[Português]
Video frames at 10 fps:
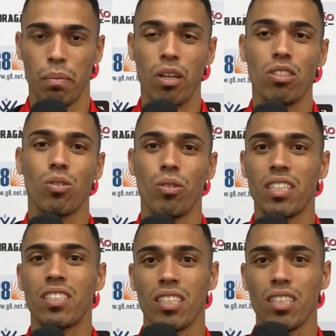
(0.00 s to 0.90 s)
meio
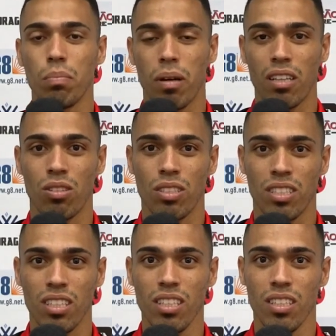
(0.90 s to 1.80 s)
desconhecido pela
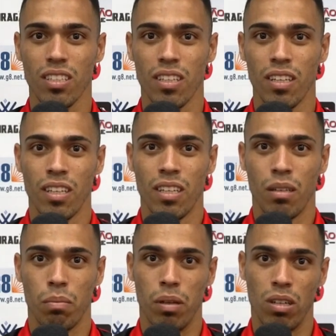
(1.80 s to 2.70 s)
torcida
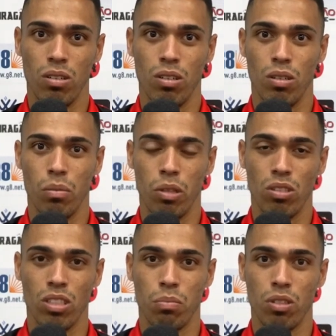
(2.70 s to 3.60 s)
pelo meu
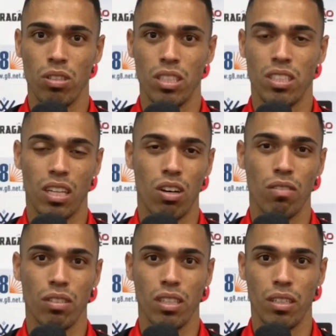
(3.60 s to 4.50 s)

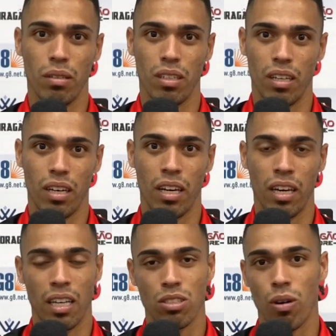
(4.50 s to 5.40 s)
2019 é,
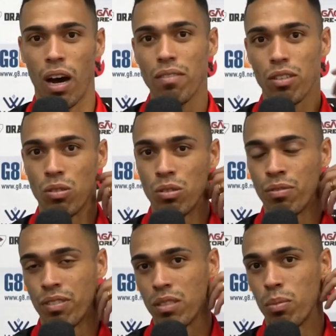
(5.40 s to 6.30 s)
razoável, não
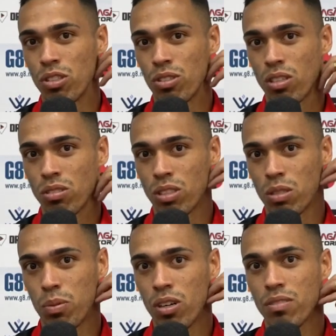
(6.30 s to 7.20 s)
fiz bons jogos no
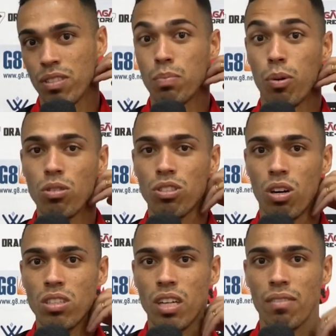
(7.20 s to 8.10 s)
esporte, fiz poucos
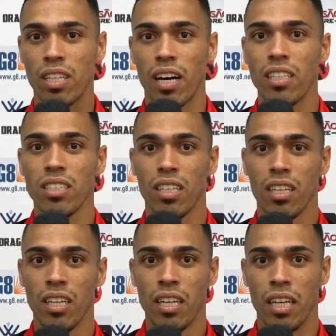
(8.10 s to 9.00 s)
jogos, na verdade.
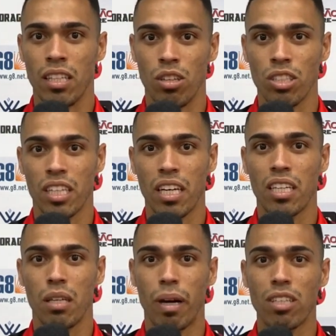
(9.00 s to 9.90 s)
Então eu cheguei
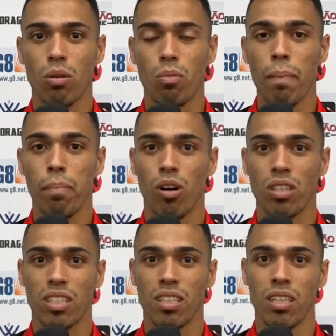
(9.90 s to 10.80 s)
aqui mais como uma
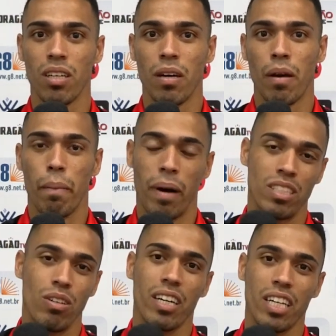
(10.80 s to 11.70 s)
aposta.
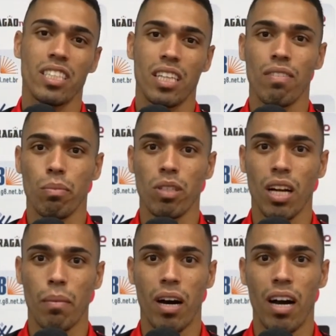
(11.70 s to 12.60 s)
Mas eu acreditava no meu
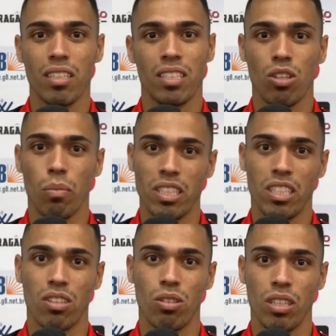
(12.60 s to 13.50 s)
trabalho, assim como a
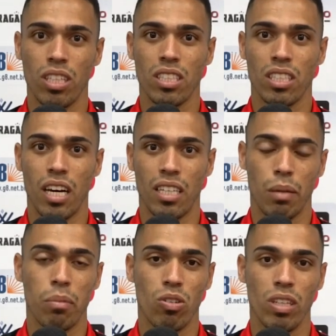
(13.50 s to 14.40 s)
diretoria já,
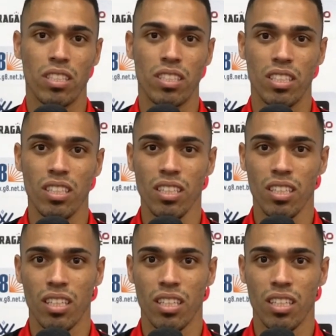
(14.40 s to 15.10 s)
já me conhecia.